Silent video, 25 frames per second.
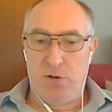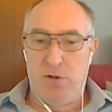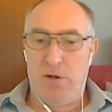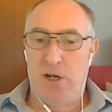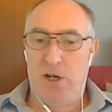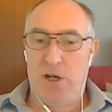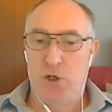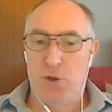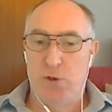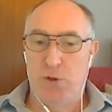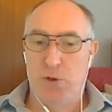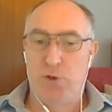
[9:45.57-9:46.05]
euh,
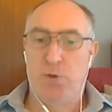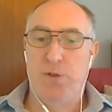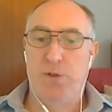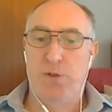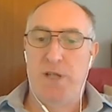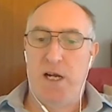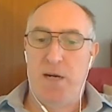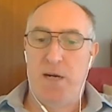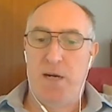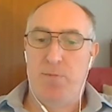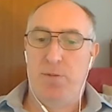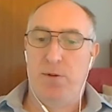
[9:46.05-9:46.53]
l'agence
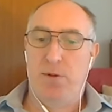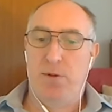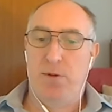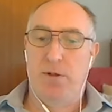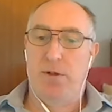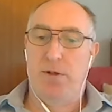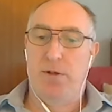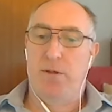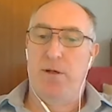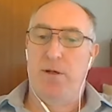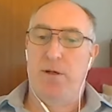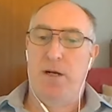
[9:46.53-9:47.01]
Rhône-Alpes
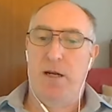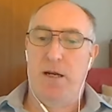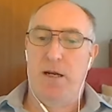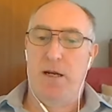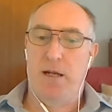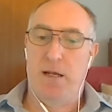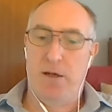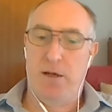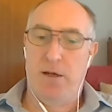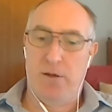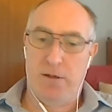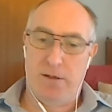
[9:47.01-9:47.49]
euh,
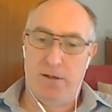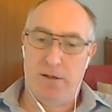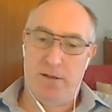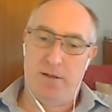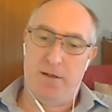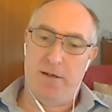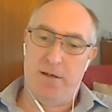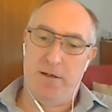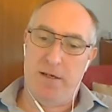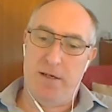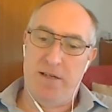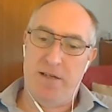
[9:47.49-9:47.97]

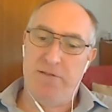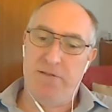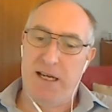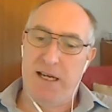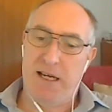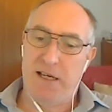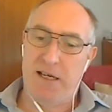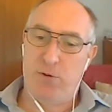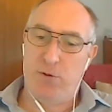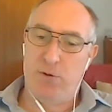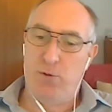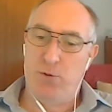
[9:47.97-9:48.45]
euh, Livre
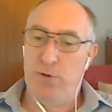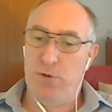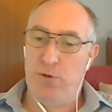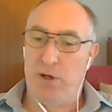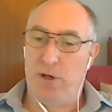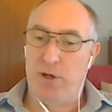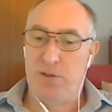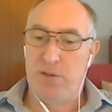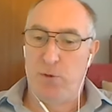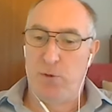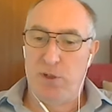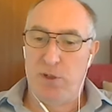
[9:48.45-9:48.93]
et
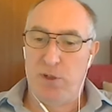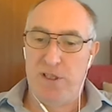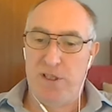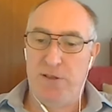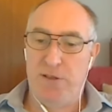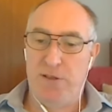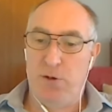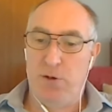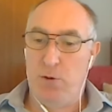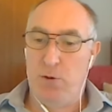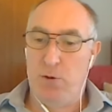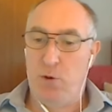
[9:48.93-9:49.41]
Lecture et son
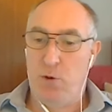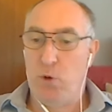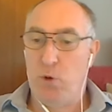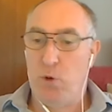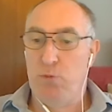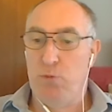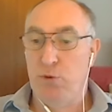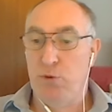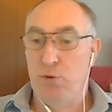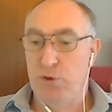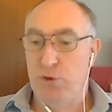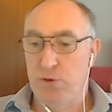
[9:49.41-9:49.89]
président Laurent
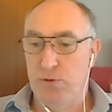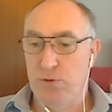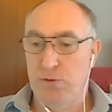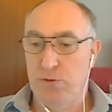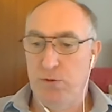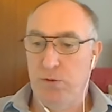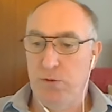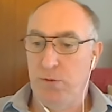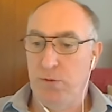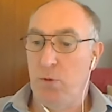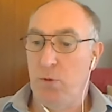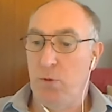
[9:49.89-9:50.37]

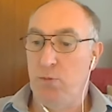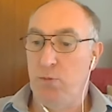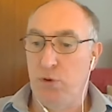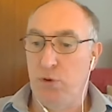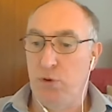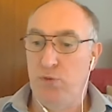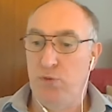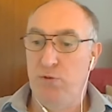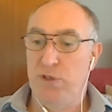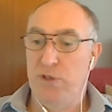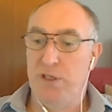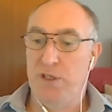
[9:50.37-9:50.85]
Bozon pour
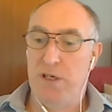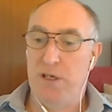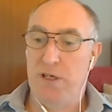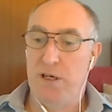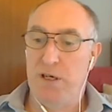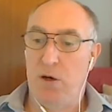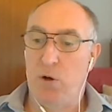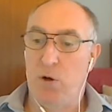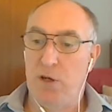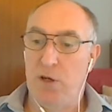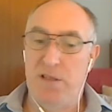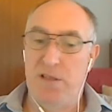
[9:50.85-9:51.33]
nous aider
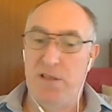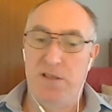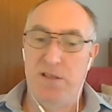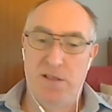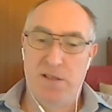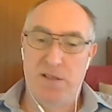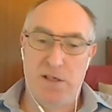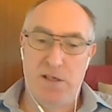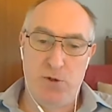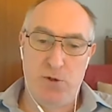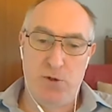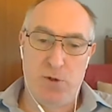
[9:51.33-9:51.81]
à organiser
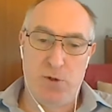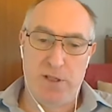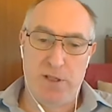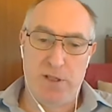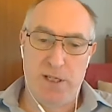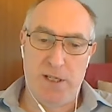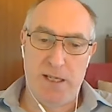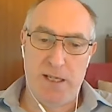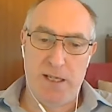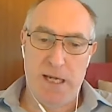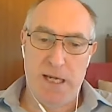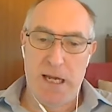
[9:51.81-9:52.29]
cette
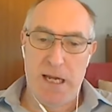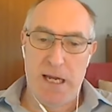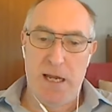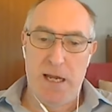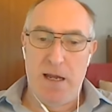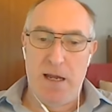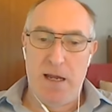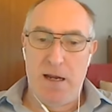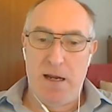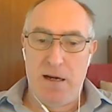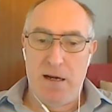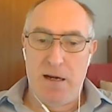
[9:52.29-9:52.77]
journée.
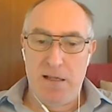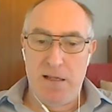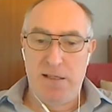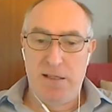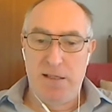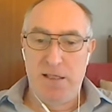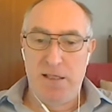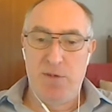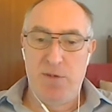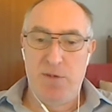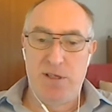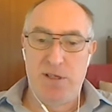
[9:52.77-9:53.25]

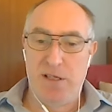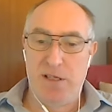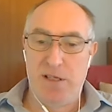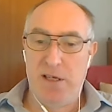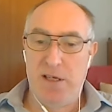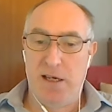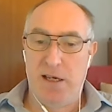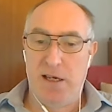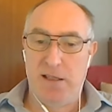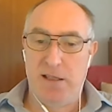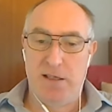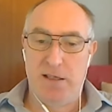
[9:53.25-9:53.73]
L'ENSIB et sa
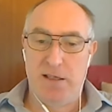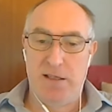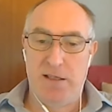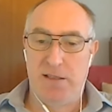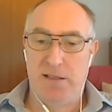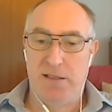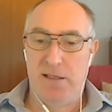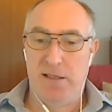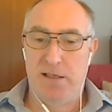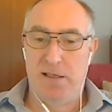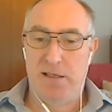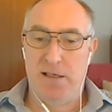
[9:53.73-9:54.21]

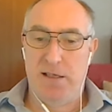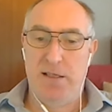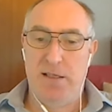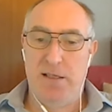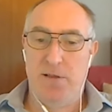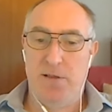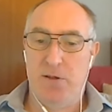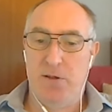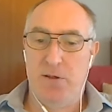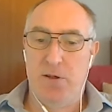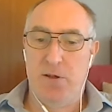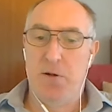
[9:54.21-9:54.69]
directrice Nathalie
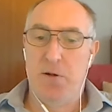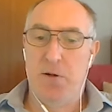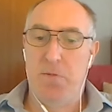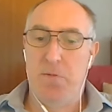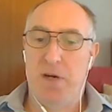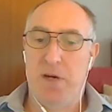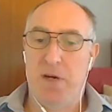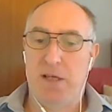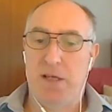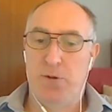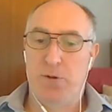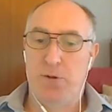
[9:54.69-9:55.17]

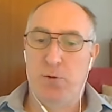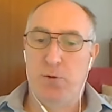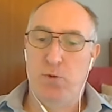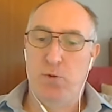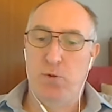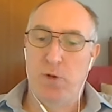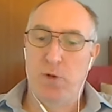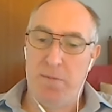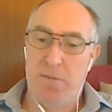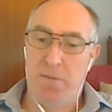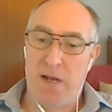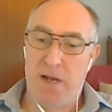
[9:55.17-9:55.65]

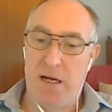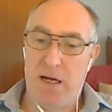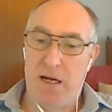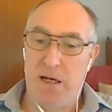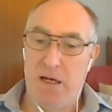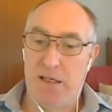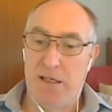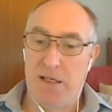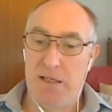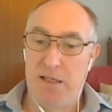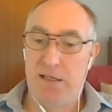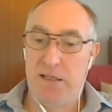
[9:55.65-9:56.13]
Marceau-Couamel,
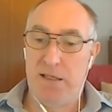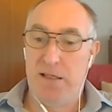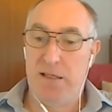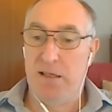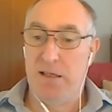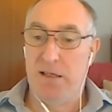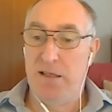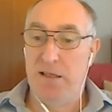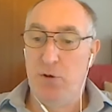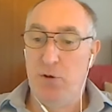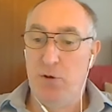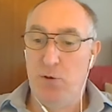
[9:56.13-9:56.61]
qui cette
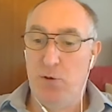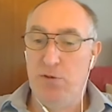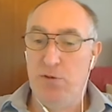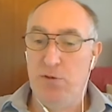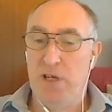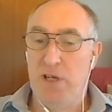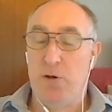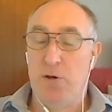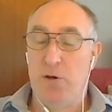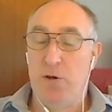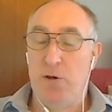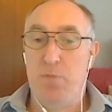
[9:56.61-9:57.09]
année ne nous
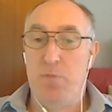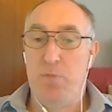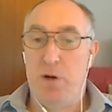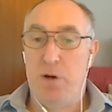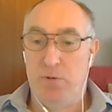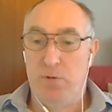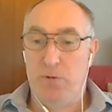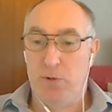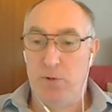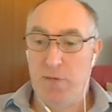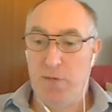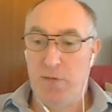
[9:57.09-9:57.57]
accueille pas,
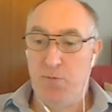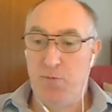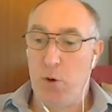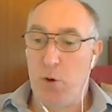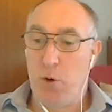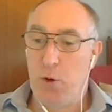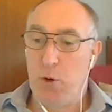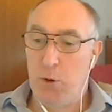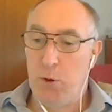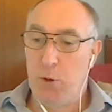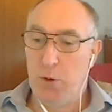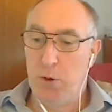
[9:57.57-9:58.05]
donc et
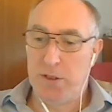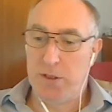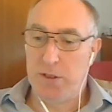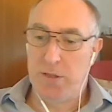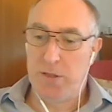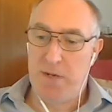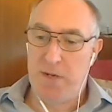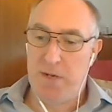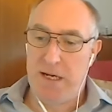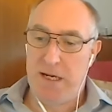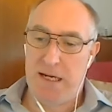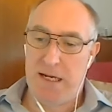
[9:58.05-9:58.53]
pour cause,
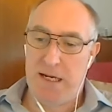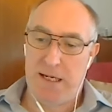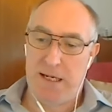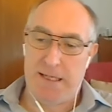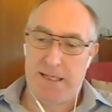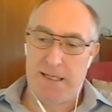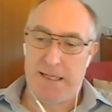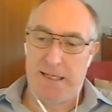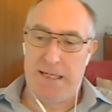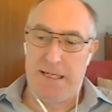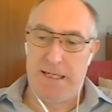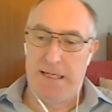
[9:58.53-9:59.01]
comme elle
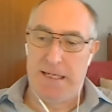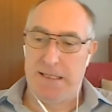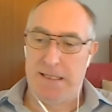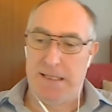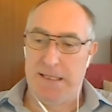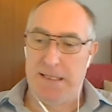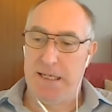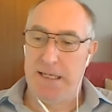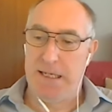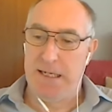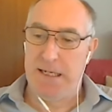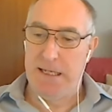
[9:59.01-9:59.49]
l'a,
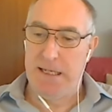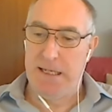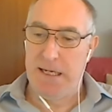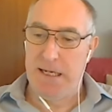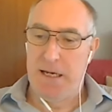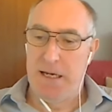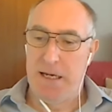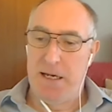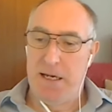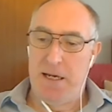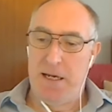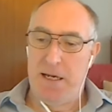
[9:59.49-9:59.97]
signalé,
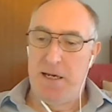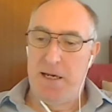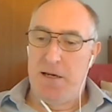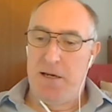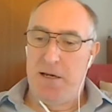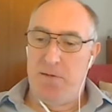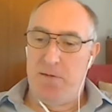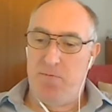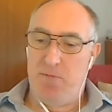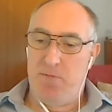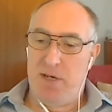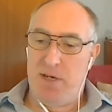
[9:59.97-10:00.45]

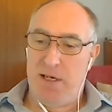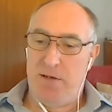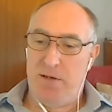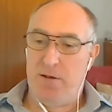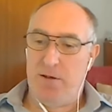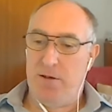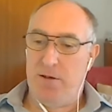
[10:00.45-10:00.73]
mais